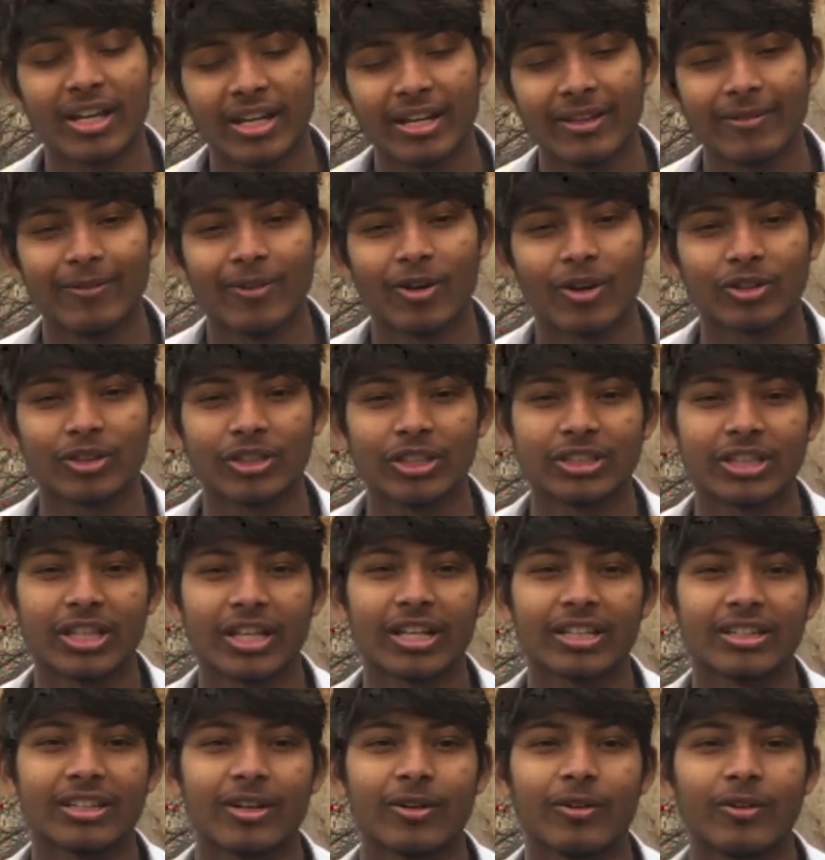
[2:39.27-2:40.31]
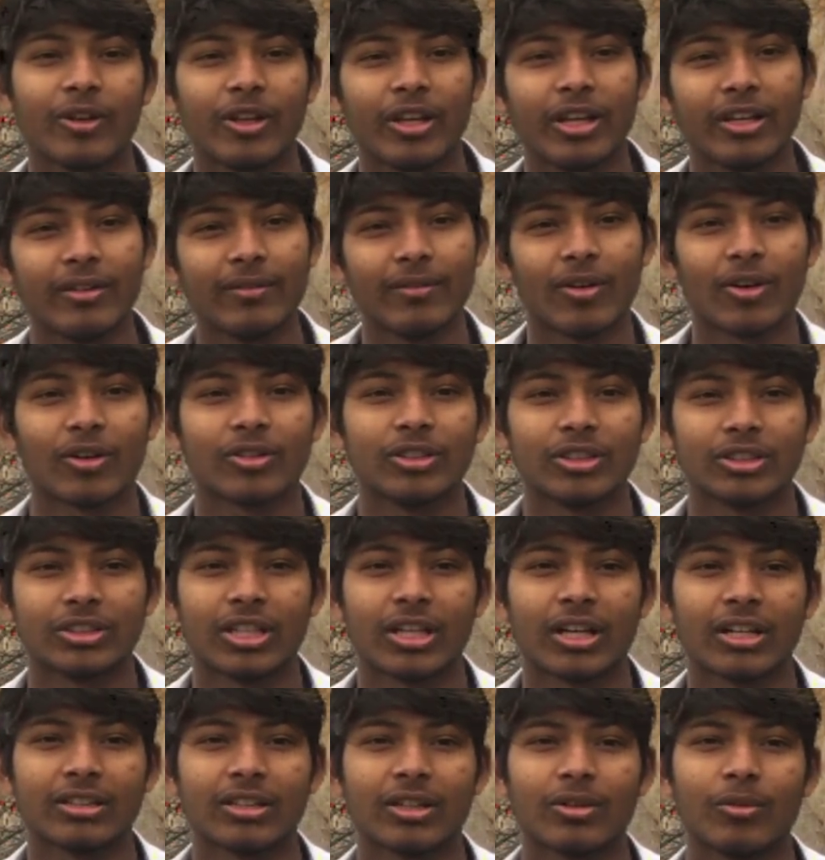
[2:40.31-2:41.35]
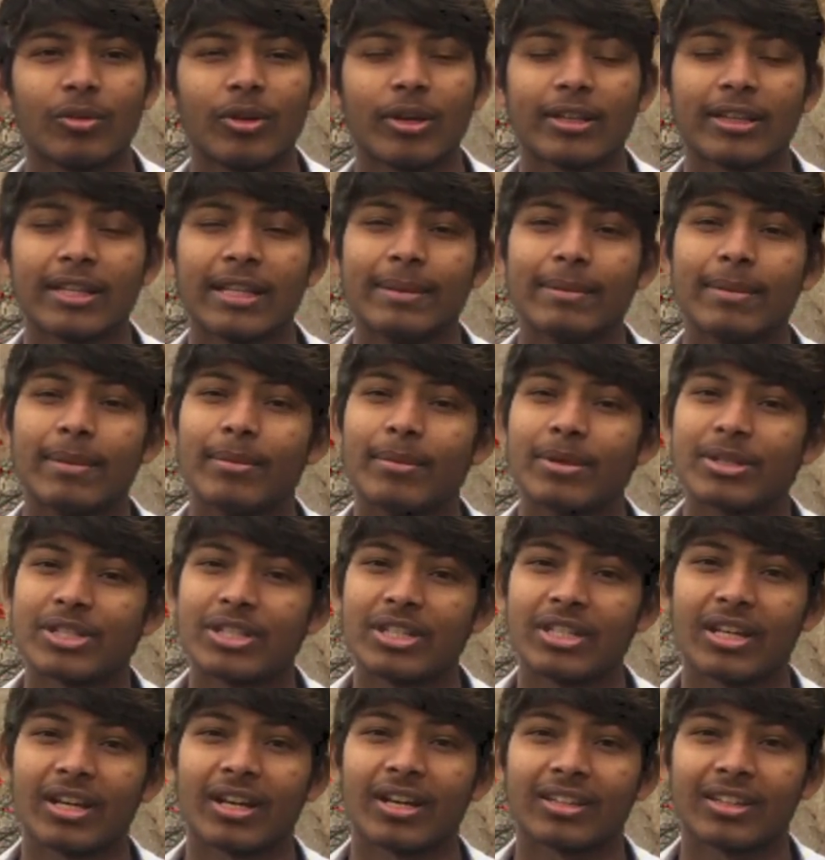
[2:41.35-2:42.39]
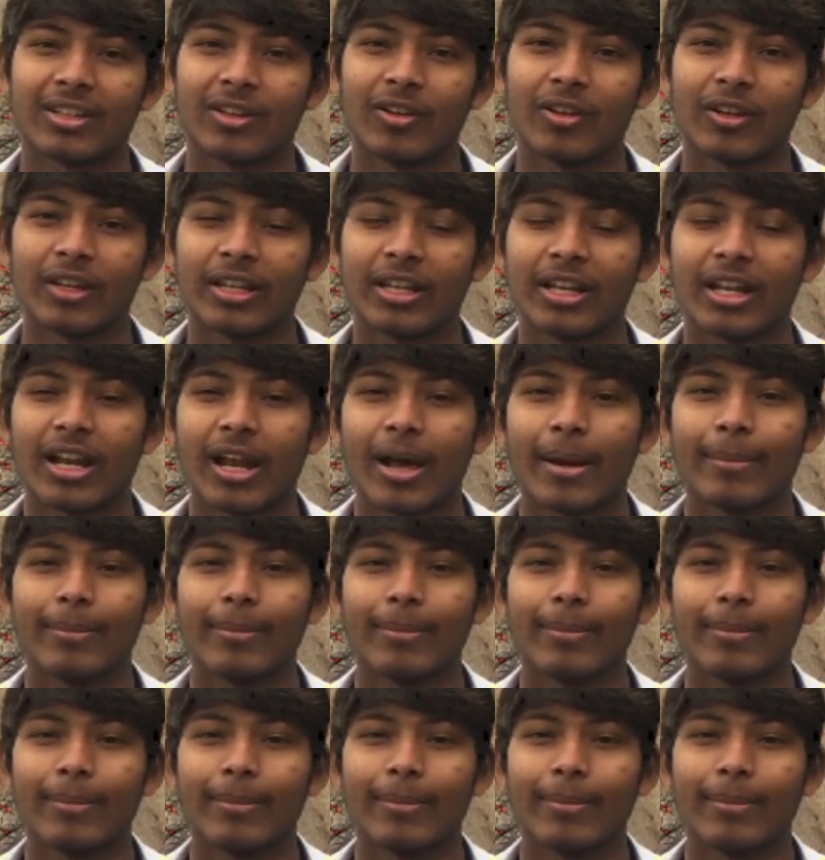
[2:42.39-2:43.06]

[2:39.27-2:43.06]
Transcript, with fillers: डेली ब्लॉग देता रहता हूँ डेली ब्लॉग देता रहता हूँ एक दिन भी मिस नहीं करता हूँ लेकिन यार